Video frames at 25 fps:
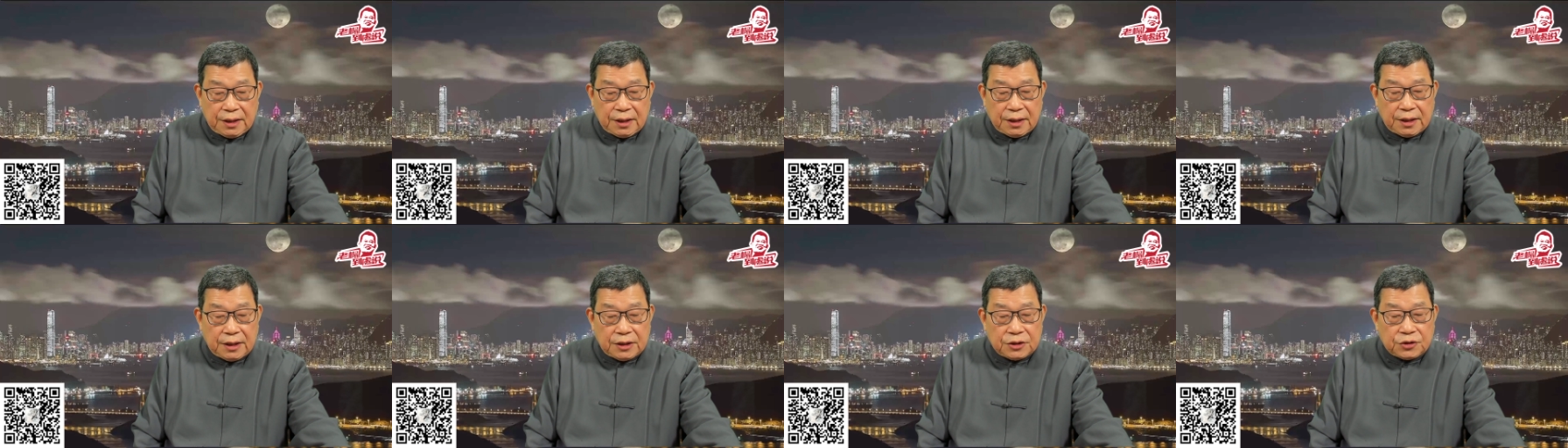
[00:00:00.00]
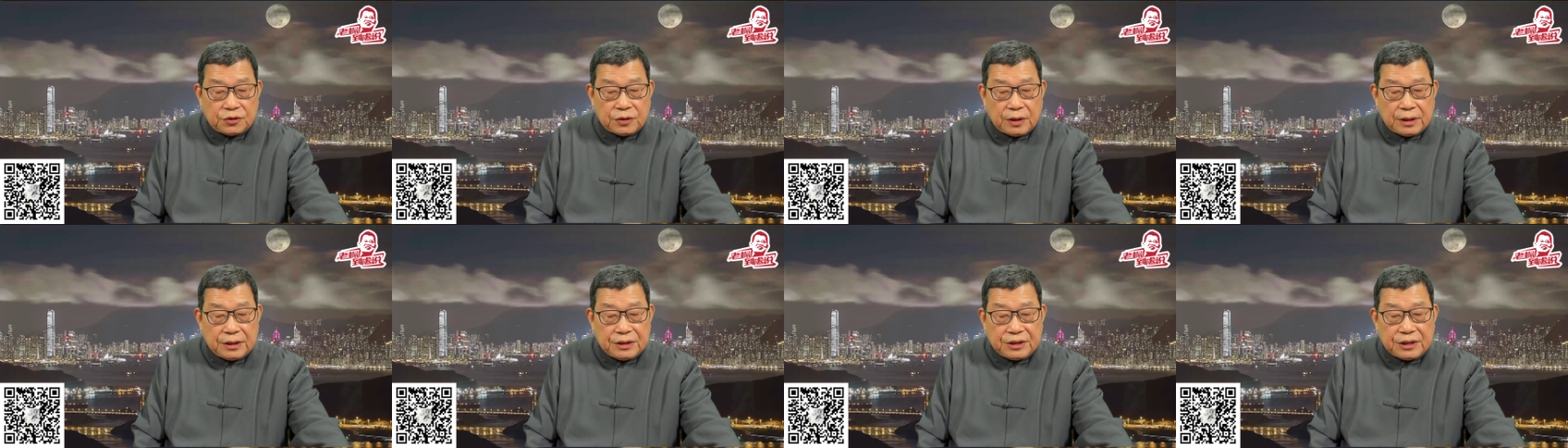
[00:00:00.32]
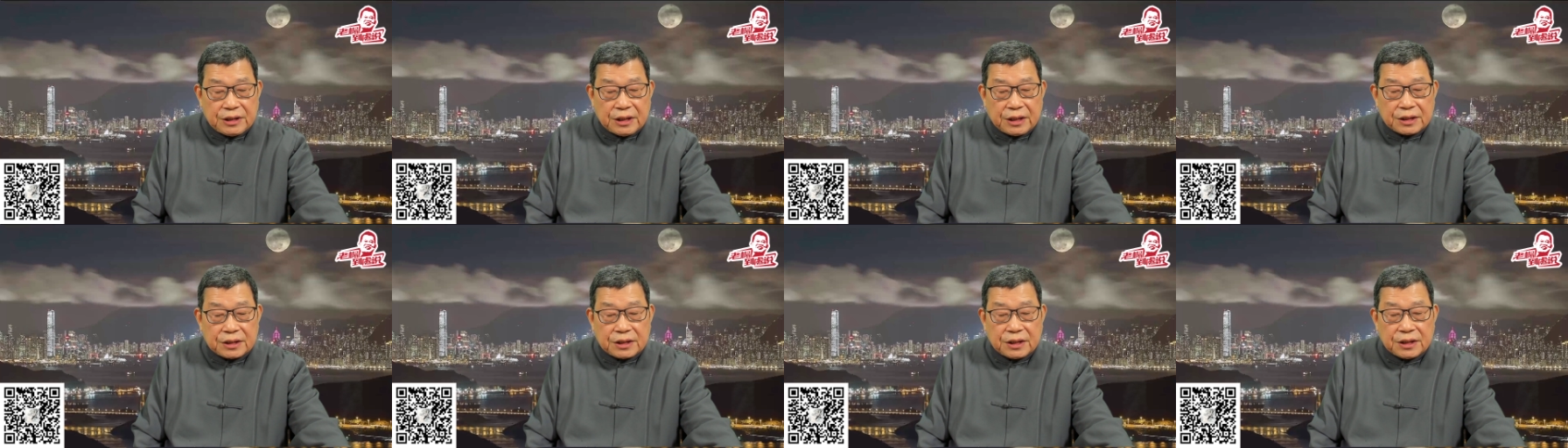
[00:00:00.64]
核酸
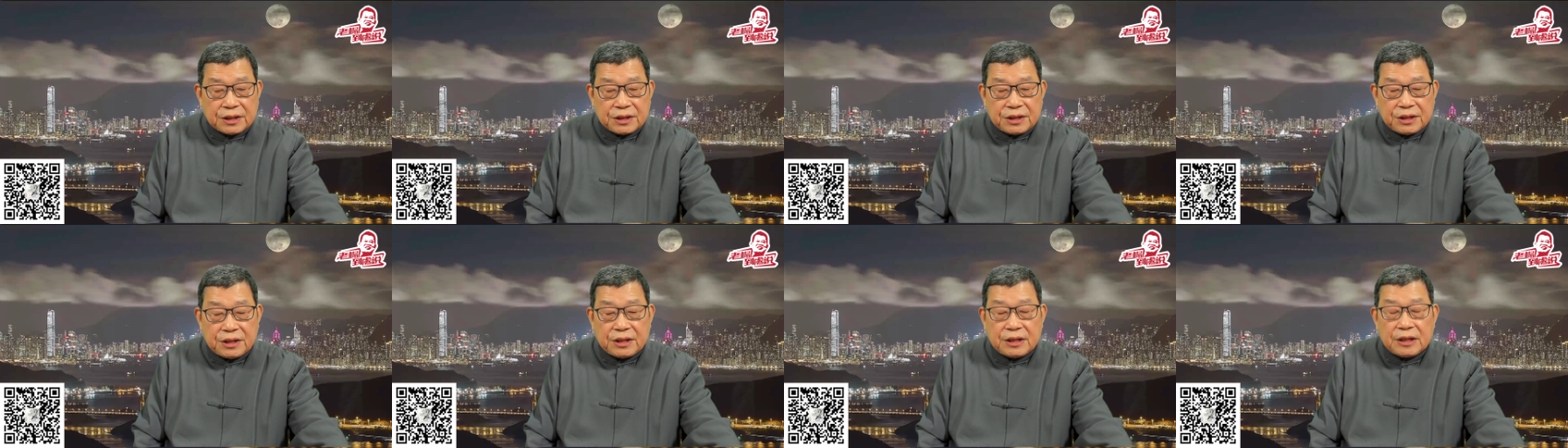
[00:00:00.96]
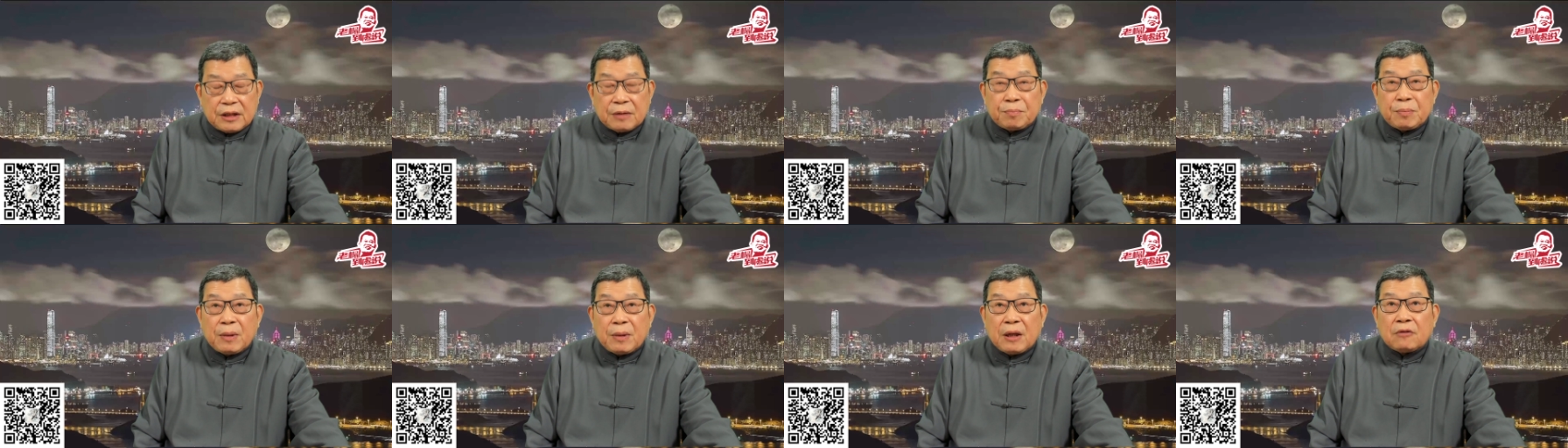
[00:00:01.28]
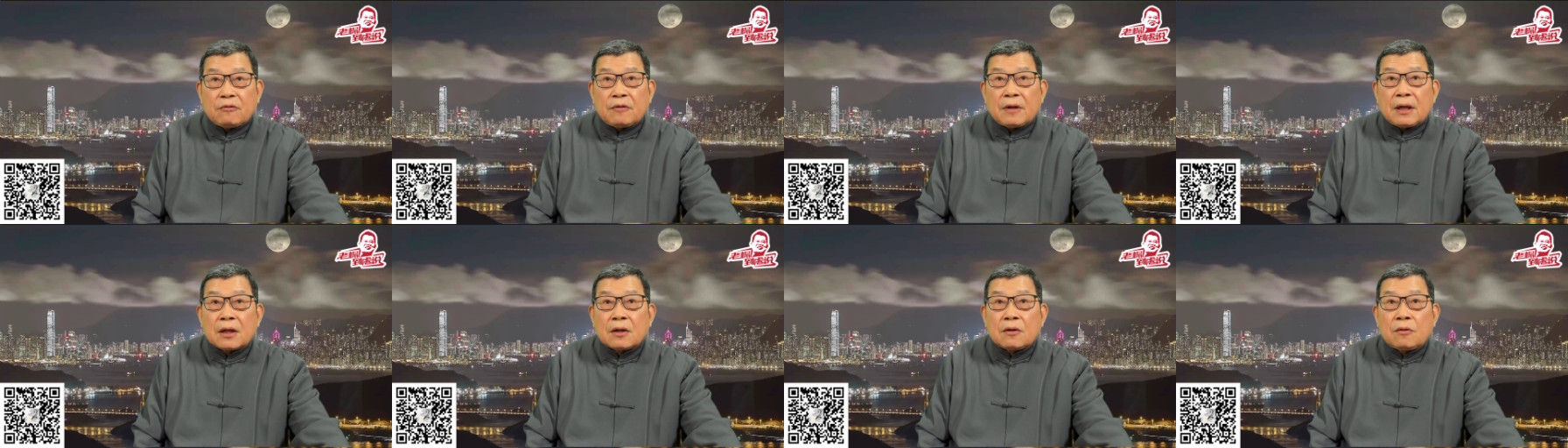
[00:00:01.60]
检测企业爆
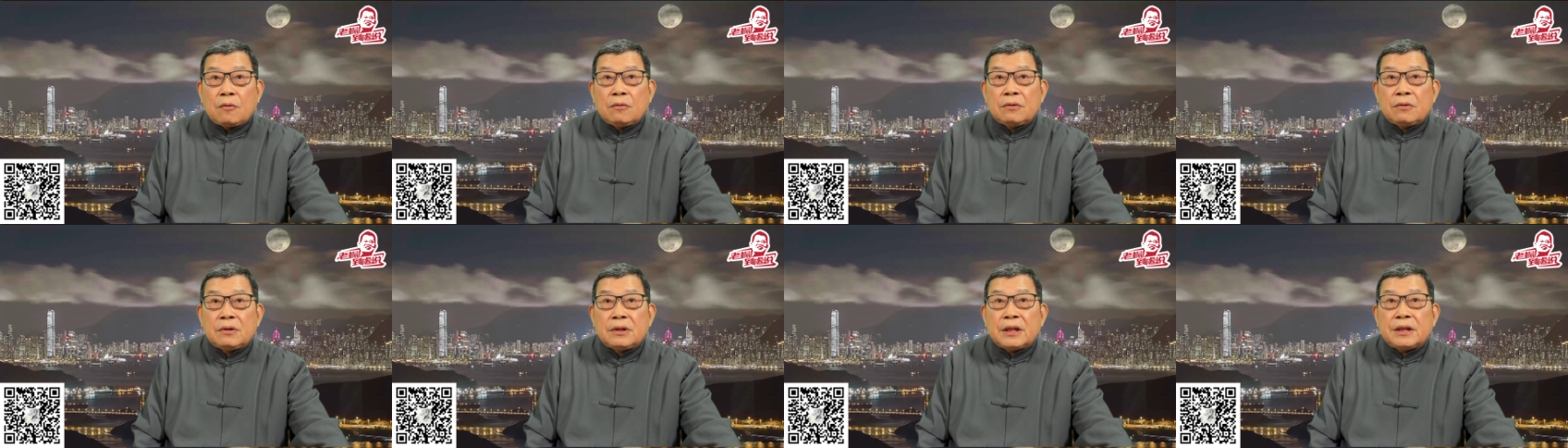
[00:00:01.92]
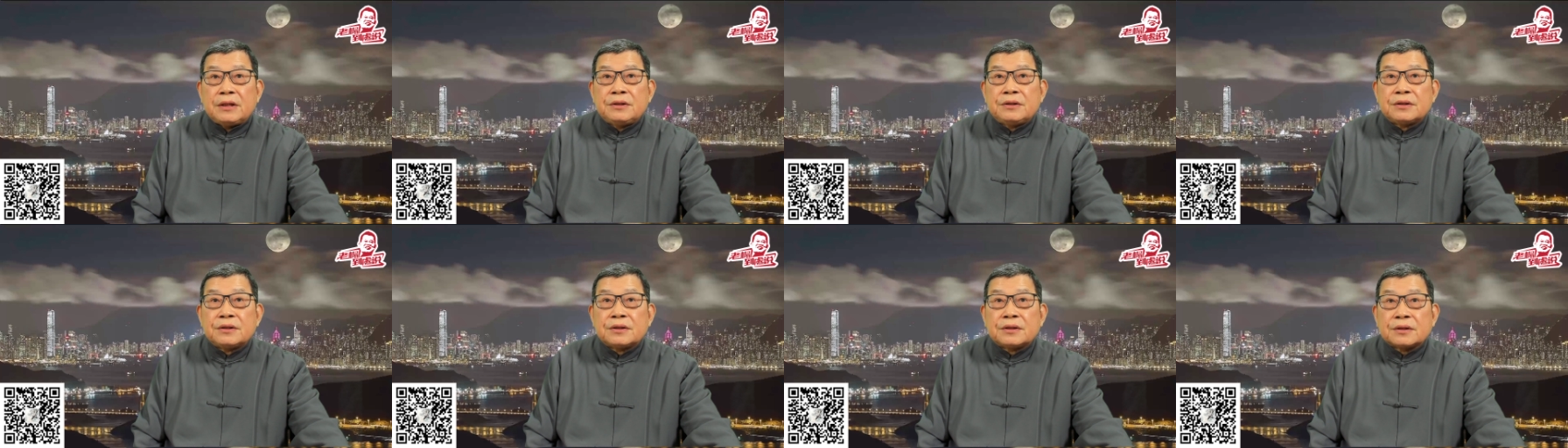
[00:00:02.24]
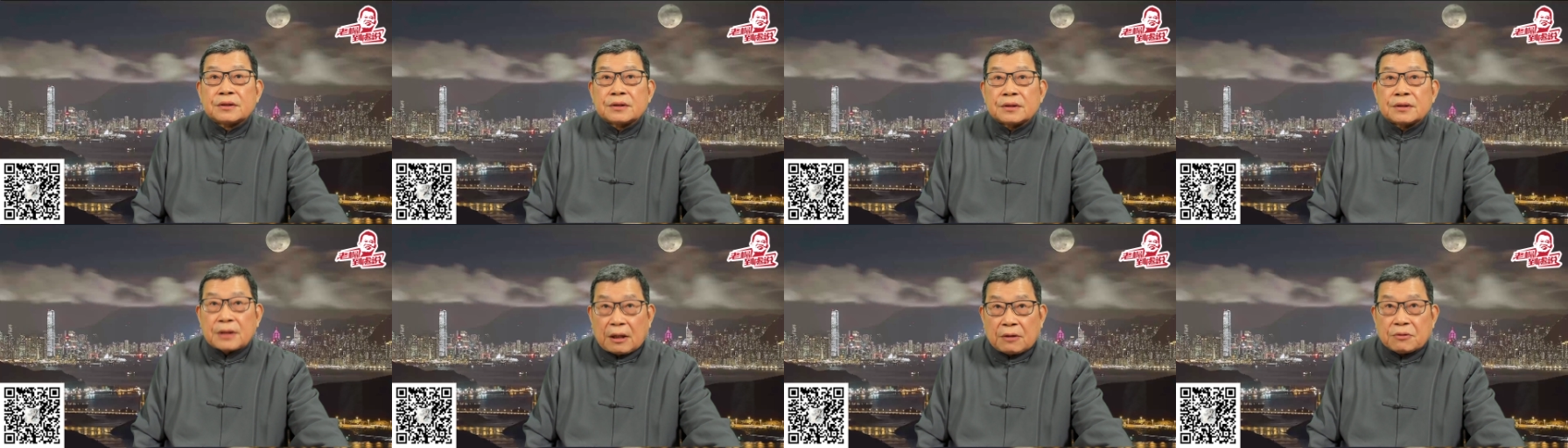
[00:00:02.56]
发工人
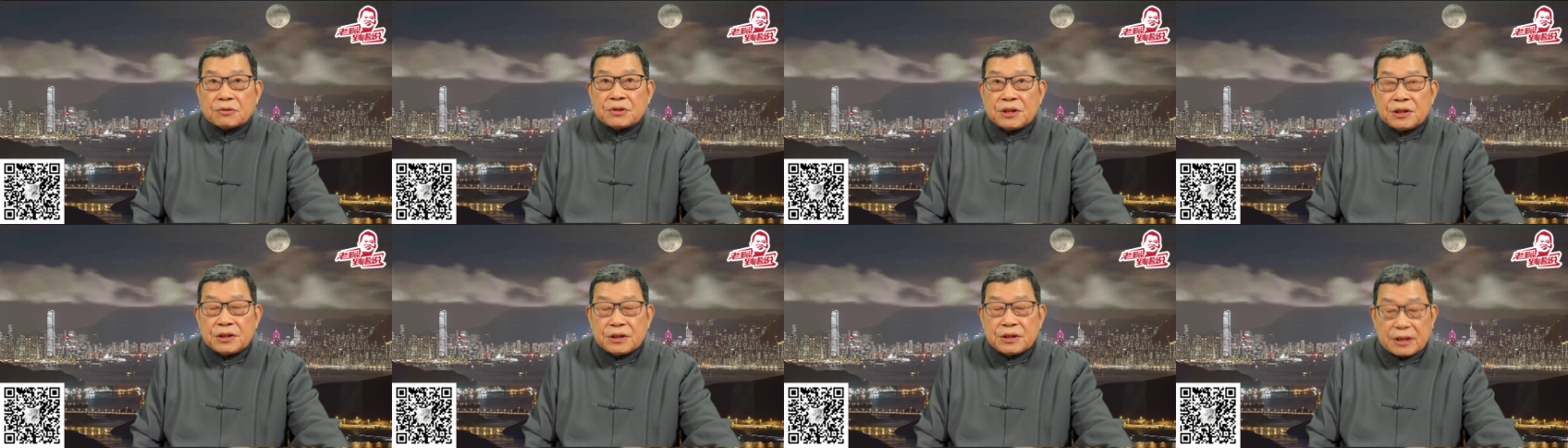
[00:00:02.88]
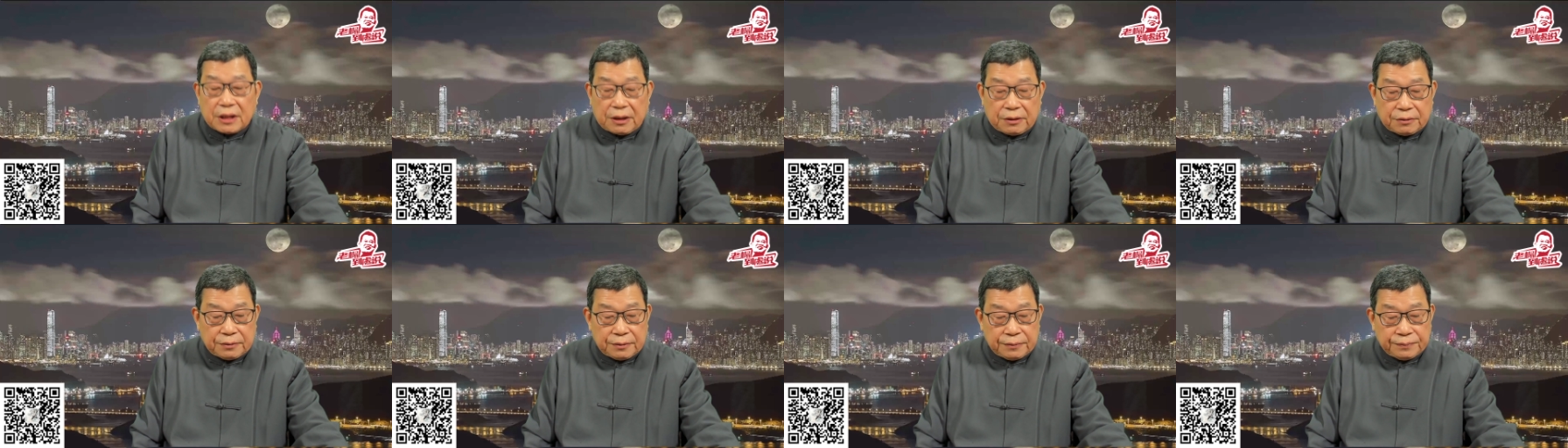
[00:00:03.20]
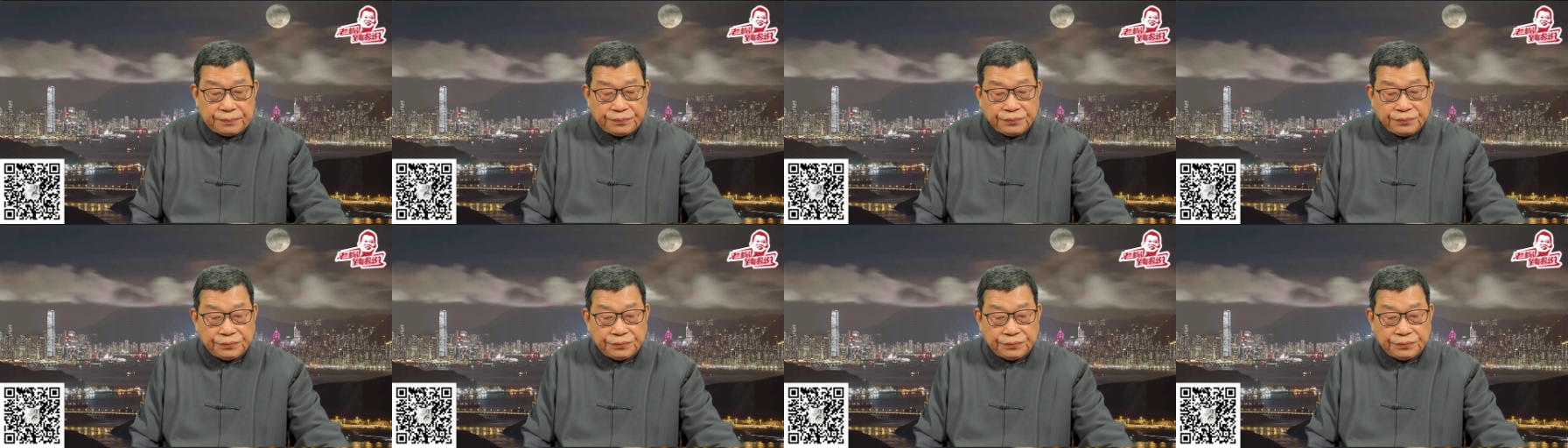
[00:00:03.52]
讨薪潮，